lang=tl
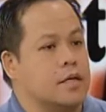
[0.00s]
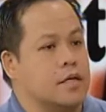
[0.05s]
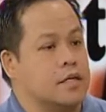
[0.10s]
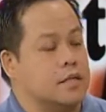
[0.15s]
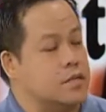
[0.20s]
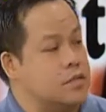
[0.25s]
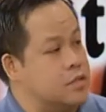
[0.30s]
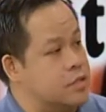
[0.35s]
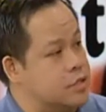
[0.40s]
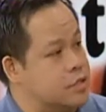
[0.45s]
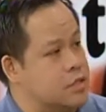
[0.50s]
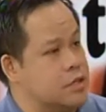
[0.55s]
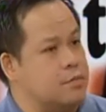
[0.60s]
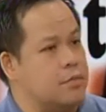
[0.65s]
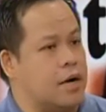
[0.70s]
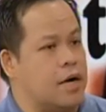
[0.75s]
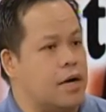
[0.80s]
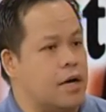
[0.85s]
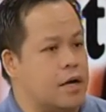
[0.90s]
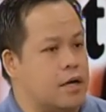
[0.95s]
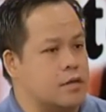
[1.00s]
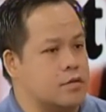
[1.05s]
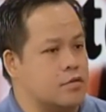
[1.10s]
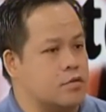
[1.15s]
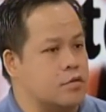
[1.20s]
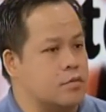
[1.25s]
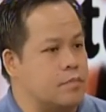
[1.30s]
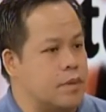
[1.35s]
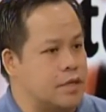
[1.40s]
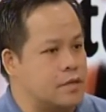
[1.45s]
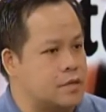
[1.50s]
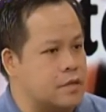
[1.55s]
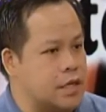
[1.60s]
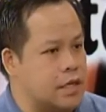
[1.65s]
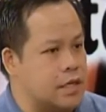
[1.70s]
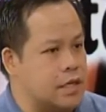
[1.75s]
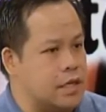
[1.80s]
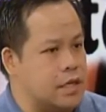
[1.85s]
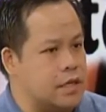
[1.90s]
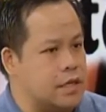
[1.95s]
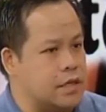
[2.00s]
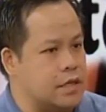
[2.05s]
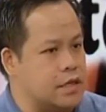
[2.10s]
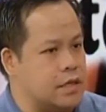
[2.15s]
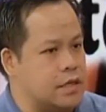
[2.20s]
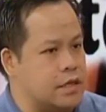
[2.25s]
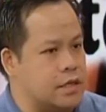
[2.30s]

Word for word: ECG, baka, so basically,